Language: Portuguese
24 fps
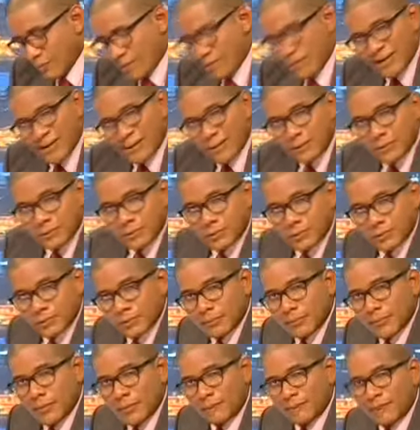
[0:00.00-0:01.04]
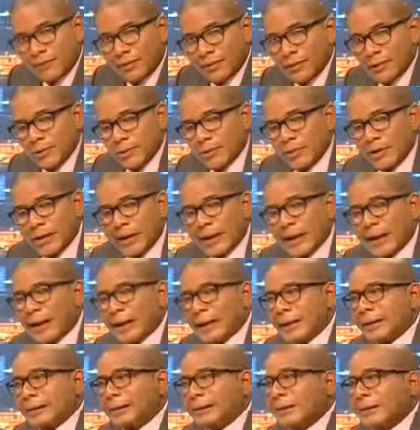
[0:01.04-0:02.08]
o meu, meu filho
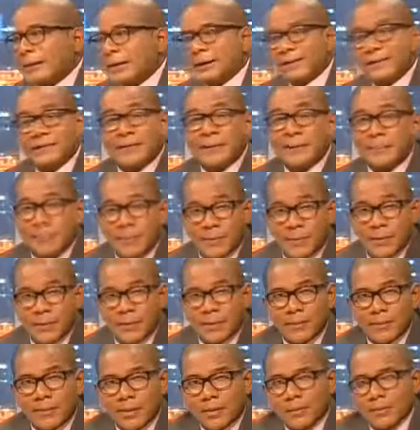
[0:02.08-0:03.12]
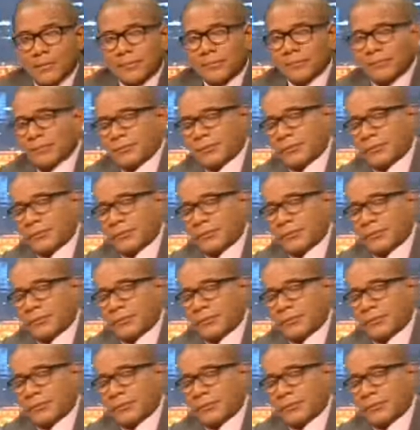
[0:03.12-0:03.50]
Naná. Esta é em primeira mão.